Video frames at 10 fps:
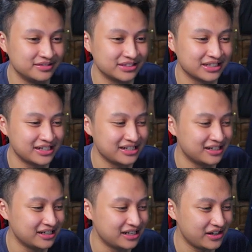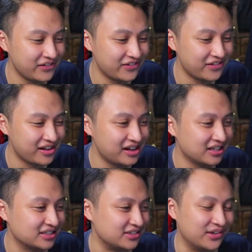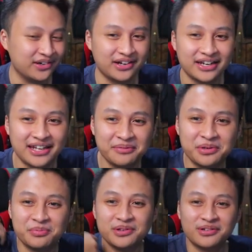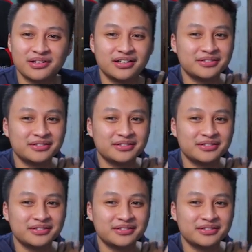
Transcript: ya sudah lah. Sorry nih, Piu.